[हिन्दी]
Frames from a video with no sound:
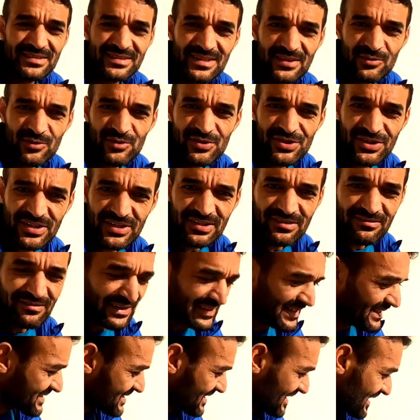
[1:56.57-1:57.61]
हैं ये जो चीनी
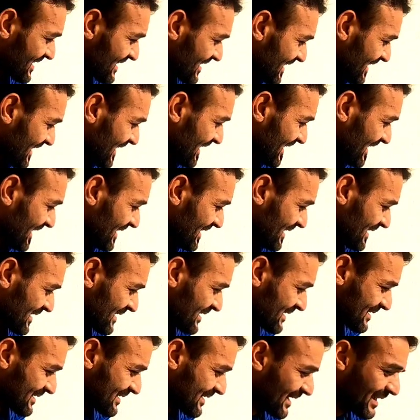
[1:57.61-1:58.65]
वाला चक्कर है
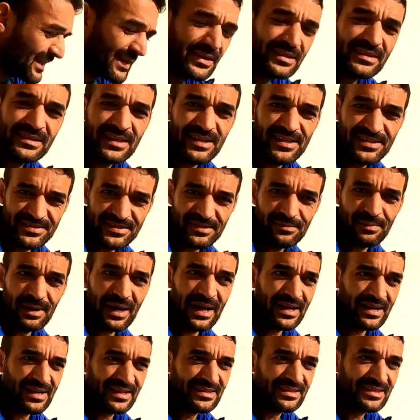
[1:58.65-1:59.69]
ये देश से
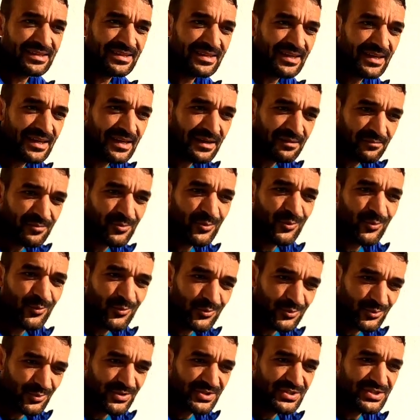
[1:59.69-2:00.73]
बाहर रहता ही है हम लोगों
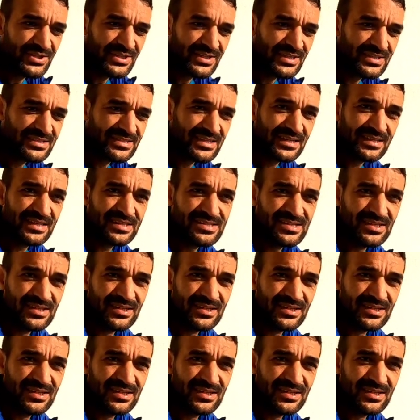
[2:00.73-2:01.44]
को थोड़ी चीनी ज़्यादा